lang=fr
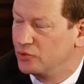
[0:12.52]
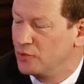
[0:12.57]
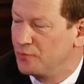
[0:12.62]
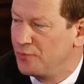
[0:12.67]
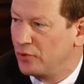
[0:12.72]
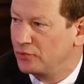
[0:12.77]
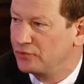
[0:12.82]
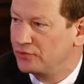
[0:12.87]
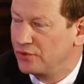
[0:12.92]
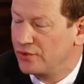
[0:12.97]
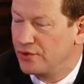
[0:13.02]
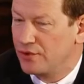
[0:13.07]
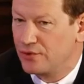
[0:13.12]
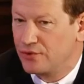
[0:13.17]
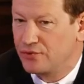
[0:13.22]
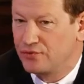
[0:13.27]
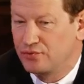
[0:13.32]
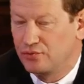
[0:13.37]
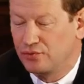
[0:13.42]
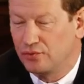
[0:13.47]

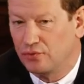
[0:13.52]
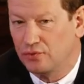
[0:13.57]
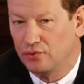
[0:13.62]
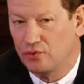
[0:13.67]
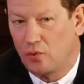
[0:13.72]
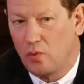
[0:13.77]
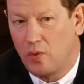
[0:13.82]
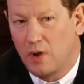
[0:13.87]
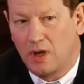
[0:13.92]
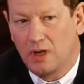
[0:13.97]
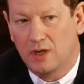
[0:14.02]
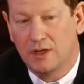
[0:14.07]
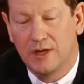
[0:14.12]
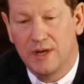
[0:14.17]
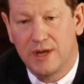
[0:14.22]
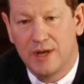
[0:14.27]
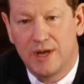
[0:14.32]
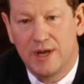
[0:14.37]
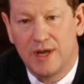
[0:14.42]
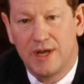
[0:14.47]
porteur sur trois
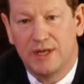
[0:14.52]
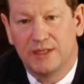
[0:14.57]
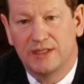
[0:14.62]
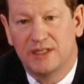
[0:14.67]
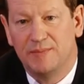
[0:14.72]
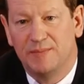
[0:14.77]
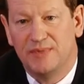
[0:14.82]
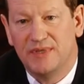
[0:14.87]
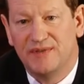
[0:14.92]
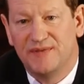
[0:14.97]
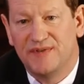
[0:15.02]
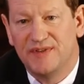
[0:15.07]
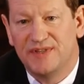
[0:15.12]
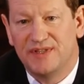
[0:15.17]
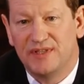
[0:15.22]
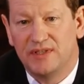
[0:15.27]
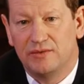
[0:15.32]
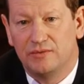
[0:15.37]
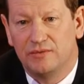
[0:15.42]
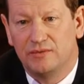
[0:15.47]
qui
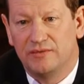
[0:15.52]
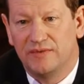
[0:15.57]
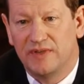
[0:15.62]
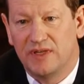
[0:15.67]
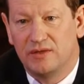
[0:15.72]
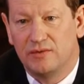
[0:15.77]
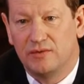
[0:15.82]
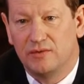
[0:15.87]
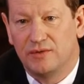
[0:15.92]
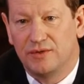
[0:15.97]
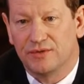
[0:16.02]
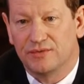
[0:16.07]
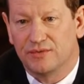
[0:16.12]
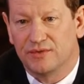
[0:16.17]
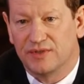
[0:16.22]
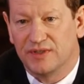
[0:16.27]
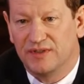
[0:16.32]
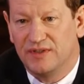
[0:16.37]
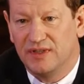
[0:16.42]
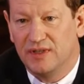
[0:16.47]
bénéficie d'un véhicule de
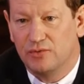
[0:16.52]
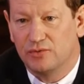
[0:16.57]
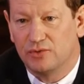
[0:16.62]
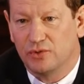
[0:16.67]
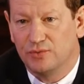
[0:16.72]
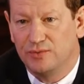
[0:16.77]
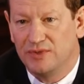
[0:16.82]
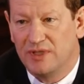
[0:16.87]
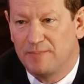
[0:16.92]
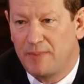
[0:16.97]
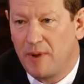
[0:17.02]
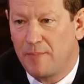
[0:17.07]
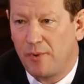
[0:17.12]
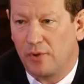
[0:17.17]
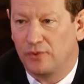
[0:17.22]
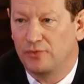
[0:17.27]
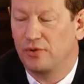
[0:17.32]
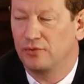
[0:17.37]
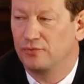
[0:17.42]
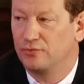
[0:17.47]
société aujourd'hui n'est pas
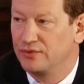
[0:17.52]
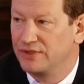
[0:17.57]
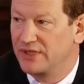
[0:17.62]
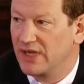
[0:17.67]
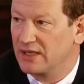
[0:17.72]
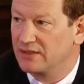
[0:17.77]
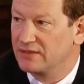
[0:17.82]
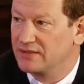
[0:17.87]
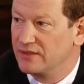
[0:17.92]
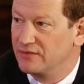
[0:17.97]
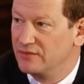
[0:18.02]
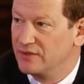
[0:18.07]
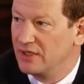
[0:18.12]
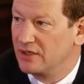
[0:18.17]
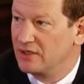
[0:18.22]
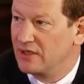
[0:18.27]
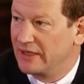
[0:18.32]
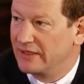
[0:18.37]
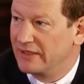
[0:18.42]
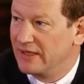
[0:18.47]
porteur d'une carte. Ça veut
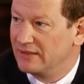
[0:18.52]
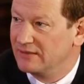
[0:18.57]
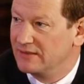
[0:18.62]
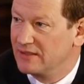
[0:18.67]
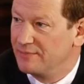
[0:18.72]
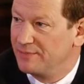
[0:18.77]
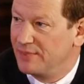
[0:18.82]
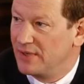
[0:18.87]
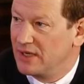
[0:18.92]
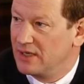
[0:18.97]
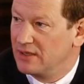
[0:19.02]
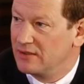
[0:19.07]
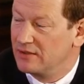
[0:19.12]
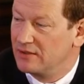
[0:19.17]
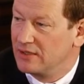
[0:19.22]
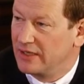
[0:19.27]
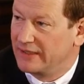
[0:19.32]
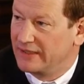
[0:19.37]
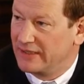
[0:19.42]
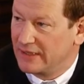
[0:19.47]
dire que la carte n'est pas
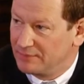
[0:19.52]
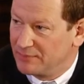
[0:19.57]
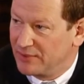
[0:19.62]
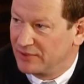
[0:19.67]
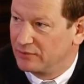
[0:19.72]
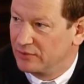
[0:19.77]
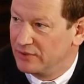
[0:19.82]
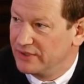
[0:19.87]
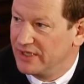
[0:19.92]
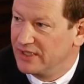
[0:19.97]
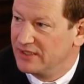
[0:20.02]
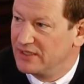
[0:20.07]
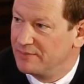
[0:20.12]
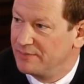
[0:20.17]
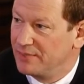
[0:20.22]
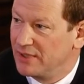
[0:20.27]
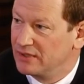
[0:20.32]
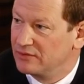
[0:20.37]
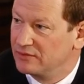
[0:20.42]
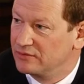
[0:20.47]
euh, la carte pétrolière n'est
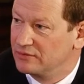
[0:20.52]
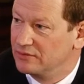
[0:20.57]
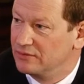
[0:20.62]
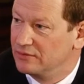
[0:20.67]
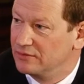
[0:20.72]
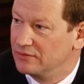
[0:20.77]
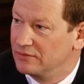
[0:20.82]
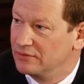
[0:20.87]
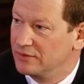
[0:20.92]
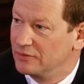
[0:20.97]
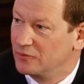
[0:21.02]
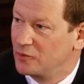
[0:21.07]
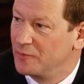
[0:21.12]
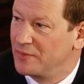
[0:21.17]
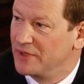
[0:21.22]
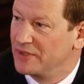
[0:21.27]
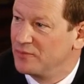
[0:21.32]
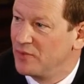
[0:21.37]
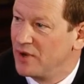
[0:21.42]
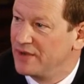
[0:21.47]
pas euh,
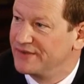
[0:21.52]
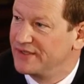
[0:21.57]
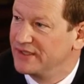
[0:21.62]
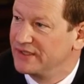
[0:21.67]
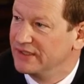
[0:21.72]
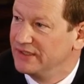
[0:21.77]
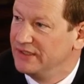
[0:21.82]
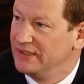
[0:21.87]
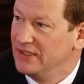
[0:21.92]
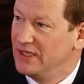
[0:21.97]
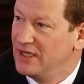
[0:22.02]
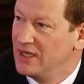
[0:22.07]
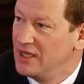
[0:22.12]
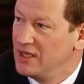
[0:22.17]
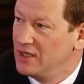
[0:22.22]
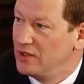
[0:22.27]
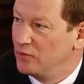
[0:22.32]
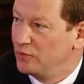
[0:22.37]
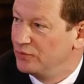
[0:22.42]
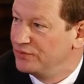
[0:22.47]
complètement intégrée
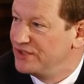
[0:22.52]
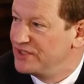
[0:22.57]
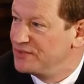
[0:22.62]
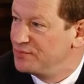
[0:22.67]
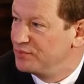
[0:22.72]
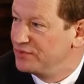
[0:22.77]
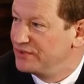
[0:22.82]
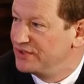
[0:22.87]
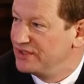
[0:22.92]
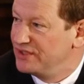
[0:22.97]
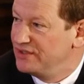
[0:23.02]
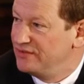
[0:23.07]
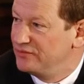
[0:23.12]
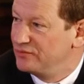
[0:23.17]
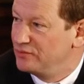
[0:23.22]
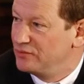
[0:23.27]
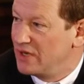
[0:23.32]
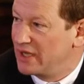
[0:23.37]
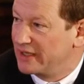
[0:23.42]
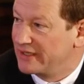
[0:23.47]
au
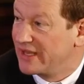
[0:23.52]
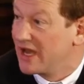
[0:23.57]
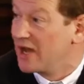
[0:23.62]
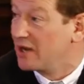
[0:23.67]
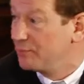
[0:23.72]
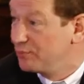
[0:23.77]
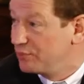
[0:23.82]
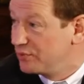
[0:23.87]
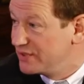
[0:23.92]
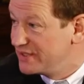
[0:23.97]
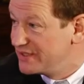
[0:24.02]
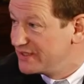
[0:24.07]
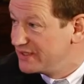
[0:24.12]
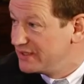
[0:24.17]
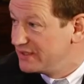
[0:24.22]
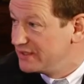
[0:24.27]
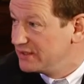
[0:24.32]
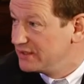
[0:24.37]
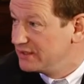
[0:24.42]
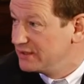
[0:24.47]
dispositif de la carte
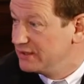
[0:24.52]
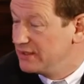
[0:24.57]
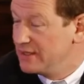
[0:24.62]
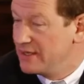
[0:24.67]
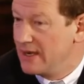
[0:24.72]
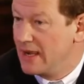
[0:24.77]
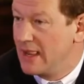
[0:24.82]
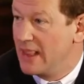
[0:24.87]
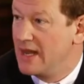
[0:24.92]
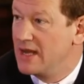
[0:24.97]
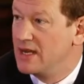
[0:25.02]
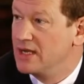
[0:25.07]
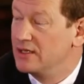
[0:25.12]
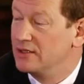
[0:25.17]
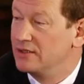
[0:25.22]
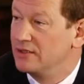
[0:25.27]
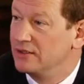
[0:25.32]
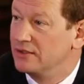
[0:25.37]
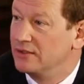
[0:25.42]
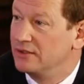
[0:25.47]
policy. Donc il y a de la
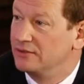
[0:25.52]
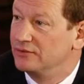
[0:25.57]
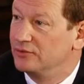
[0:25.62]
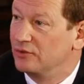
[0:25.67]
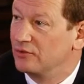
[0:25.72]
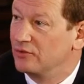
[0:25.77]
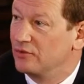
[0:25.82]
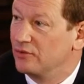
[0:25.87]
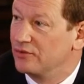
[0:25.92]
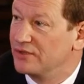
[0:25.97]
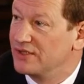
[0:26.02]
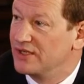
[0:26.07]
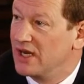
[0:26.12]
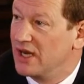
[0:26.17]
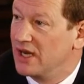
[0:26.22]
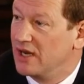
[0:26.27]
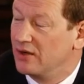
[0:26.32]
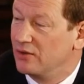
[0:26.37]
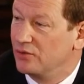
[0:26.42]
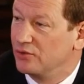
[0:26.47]
marge. Euh, donc il y
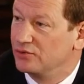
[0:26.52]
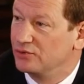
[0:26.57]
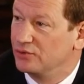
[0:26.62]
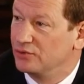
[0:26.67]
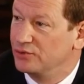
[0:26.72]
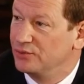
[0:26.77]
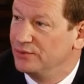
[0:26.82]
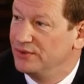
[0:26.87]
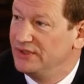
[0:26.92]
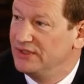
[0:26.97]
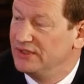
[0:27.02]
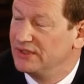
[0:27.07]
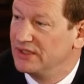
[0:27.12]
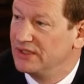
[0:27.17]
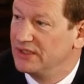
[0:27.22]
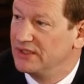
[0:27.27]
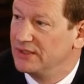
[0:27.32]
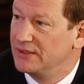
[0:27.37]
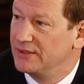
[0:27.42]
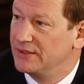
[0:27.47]
a aujourd'hui. Quel,
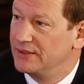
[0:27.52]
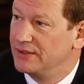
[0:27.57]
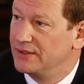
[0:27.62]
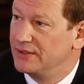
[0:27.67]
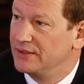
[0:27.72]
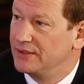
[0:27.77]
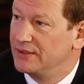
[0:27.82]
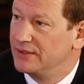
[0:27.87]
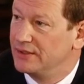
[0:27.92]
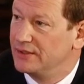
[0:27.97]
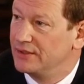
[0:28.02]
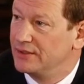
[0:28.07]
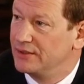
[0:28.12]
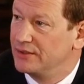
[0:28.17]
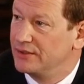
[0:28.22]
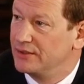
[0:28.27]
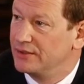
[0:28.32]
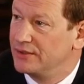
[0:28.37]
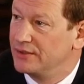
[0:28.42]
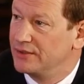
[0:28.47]
taux d'équipement à peu près
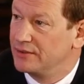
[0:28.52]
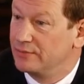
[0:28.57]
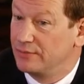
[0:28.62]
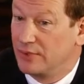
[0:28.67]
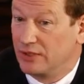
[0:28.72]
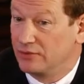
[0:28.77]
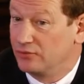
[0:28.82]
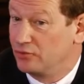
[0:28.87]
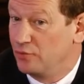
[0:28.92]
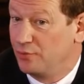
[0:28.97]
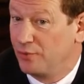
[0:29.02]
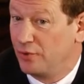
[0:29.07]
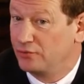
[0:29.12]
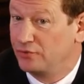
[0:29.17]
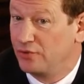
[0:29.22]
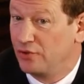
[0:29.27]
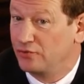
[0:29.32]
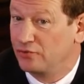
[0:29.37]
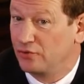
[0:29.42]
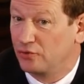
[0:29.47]
aujourd'hui ce que vous bah, avez
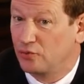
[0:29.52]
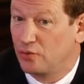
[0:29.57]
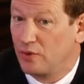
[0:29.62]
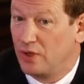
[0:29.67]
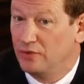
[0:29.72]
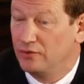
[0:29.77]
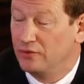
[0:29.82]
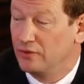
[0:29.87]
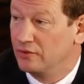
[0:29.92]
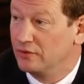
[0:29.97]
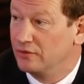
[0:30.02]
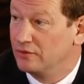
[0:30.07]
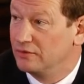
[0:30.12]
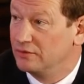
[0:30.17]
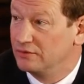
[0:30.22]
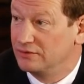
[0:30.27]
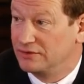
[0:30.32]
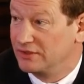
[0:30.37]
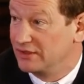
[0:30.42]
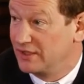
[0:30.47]
deux sur trois,
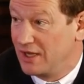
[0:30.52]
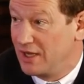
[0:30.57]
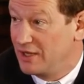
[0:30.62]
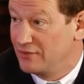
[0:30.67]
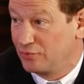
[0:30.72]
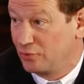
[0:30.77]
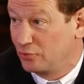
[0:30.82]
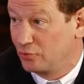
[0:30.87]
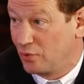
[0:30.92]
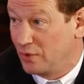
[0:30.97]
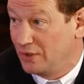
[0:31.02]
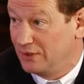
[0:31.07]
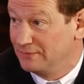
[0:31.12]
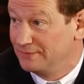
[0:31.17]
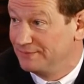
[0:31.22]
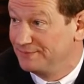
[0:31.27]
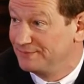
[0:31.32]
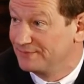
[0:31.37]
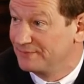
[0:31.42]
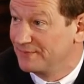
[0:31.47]
c'est un sur trois.
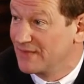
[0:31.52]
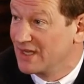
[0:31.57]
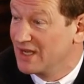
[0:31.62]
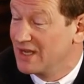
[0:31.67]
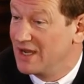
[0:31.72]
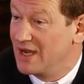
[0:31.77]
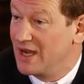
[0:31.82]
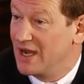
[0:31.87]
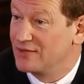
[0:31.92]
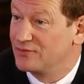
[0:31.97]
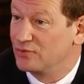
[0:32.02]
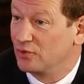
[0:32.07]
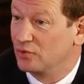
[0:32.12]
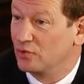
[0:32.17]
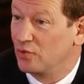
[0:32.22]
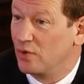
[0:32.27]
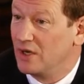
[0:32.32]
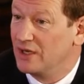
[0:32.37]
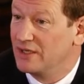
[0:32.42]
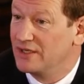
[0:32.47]
un sur
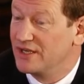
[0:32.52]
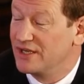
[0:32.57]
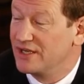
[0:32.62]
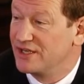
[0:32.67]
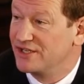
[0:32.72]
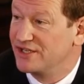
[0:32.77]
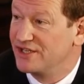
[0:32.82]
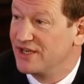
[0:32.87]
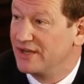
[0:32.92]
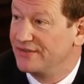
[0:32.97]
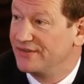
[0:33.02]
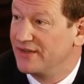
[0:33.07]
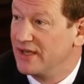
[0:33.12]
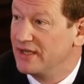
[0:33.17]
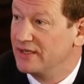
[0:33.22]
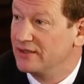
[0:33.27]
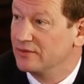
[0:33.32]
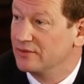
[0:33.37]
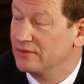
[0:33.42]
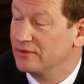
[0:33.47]
trois et j'y
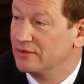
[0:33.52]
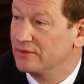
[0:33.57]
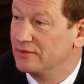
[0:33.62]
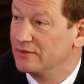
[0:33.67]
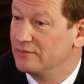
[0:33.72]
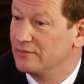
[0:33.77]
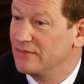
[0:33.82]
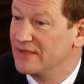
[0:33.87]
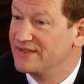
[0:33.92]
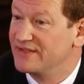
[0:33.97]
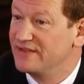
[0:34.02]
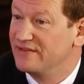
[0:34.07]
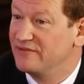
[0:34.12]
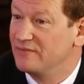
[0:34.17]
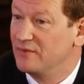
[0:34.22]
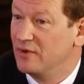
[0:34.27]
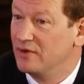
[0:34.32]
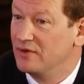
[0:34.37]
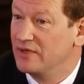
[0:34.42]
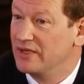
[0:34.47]
intègre
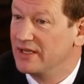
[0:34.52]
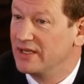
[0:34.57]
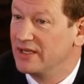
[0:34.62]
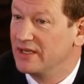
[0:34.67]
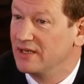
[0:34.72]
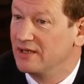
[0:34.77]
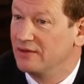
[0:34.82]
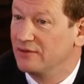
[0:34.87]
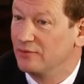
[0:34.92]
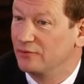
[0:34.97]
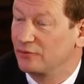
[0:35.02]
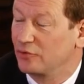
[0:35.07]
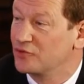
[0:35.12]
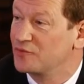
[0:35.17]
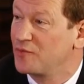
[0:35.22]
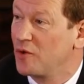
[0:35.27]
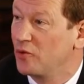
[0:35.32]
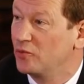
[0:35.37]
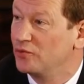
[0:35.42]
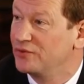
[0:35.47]
massivement les, le
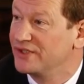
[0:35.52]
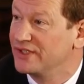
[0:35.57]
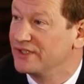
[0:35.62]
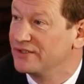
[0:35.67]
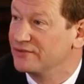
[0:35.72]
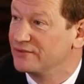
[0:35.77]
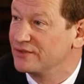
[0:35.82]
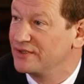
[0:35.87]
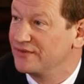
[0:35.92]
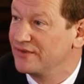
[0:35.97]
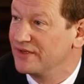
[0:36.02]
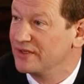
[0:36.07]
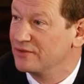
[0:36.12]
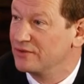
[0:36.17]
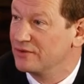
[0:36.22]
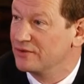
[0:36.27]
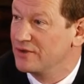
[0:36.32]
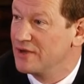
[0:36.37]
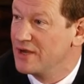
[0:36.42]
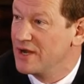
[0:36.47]
transport routier. Ce qui fait
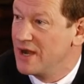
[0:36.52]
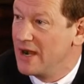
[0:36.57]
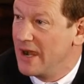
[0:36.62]
que